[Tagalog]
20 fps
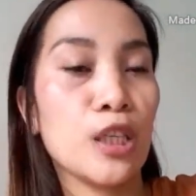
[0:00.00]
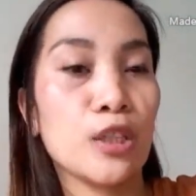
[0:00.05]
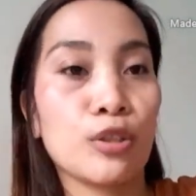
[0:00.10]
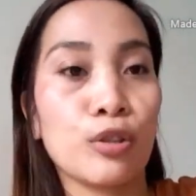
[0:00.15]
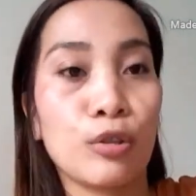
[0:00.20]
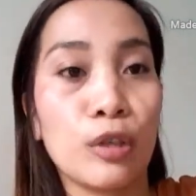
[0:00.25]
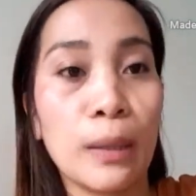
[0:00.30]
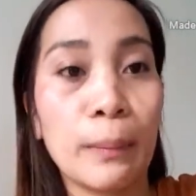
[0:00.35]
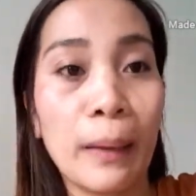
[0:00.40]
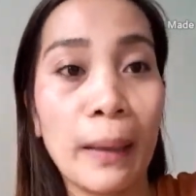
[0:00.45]

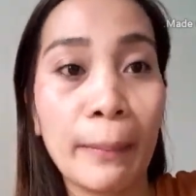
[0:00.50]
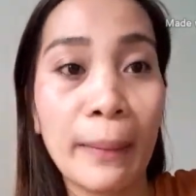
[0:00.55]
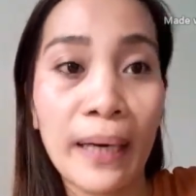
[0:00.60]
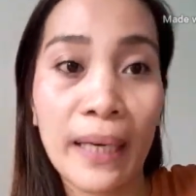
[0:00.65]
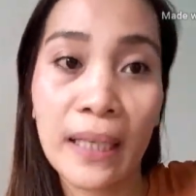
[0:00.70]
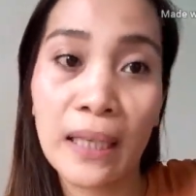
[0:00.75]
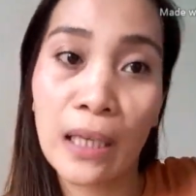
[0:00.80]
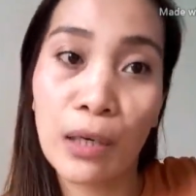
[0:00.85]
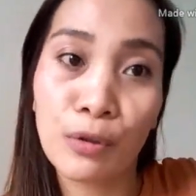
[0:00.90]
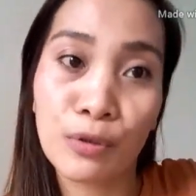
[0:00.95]
So,
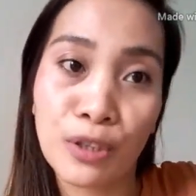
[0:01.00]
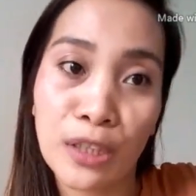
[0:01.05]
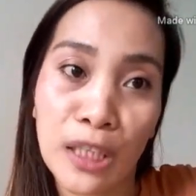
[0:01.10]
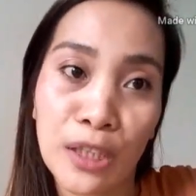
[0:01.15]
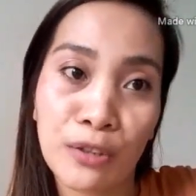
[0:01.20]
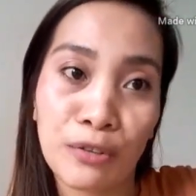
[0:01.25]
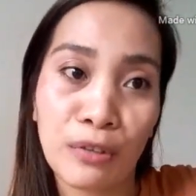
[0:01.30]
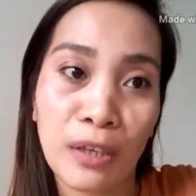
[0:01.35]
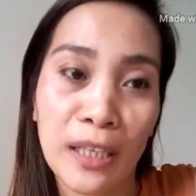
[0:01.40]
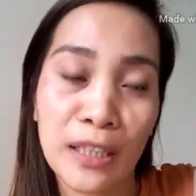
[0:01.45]
ipapakita ko sa
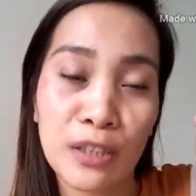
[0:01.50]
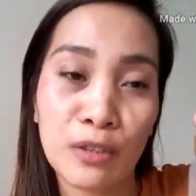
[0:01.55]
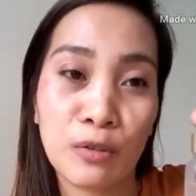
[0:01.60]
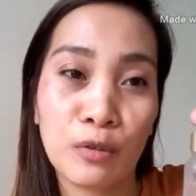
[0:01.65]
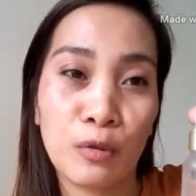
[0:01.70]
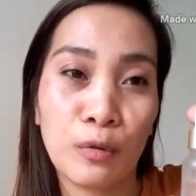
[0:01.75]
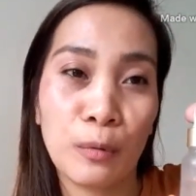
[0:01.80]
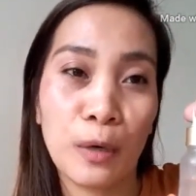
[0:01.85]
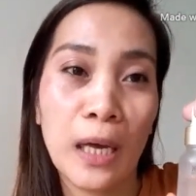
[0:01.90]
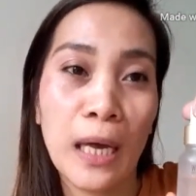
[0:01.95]
inyo guys
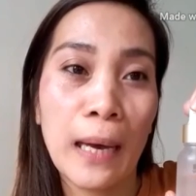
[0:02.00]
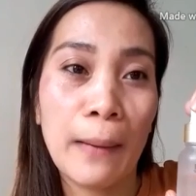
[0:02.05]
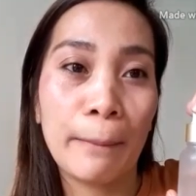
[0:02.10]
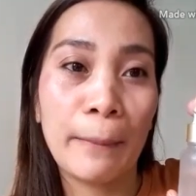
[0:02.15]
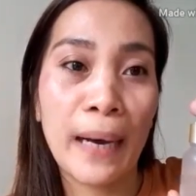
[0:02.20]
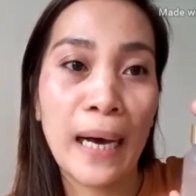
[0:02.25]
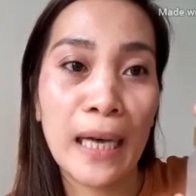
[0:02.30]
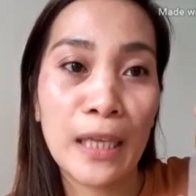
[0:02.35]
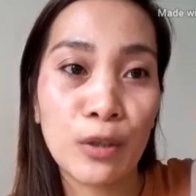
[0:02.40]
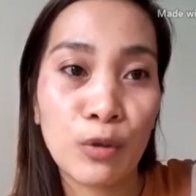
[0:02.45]
kung
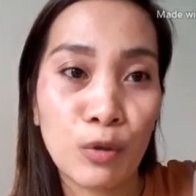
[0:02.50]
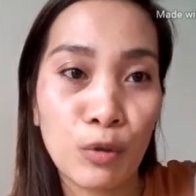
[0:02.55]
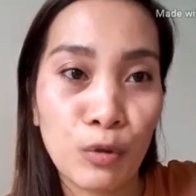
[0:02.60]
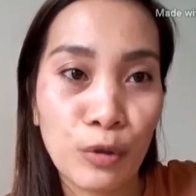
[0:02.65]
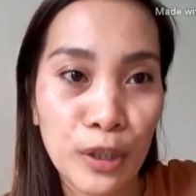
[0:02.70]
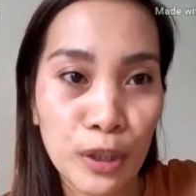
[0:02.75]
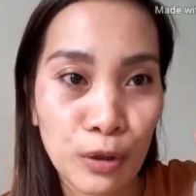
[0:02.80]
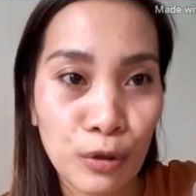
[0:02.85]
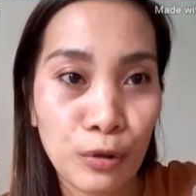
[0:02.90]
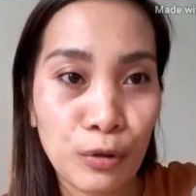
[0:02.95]
paano ko
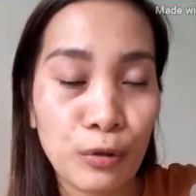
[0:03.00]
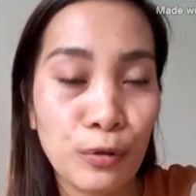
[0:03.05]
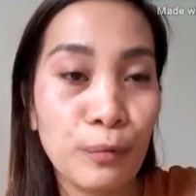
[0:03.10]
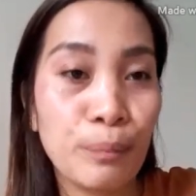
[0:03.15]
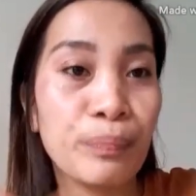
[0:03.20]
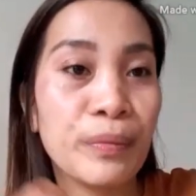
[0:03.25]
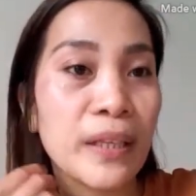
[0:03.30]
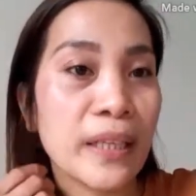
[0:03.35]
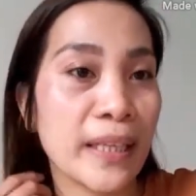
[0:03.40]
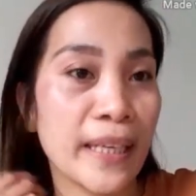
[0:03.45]
ito
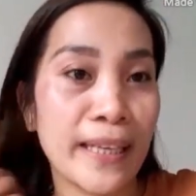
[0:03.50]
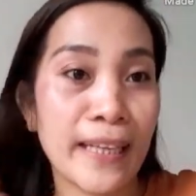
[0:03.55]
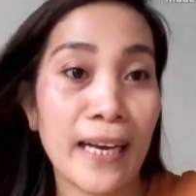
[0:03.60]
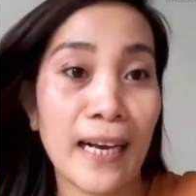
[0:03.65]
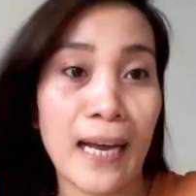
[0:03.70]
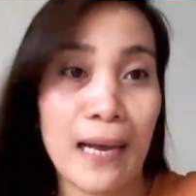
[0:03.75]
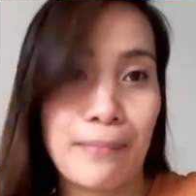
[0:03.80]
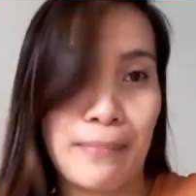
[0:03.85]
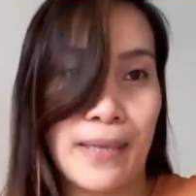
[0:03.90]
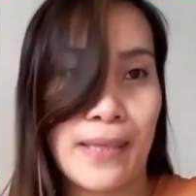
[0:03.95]

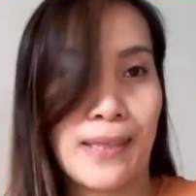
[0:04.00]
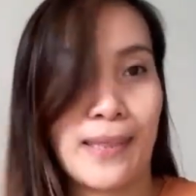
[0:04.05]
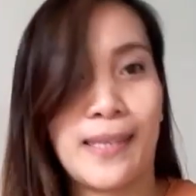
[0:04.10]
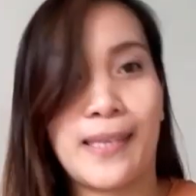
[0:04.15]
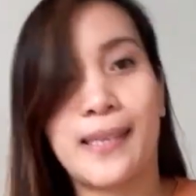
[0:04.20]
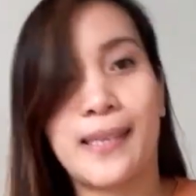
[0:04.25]
ginagamit.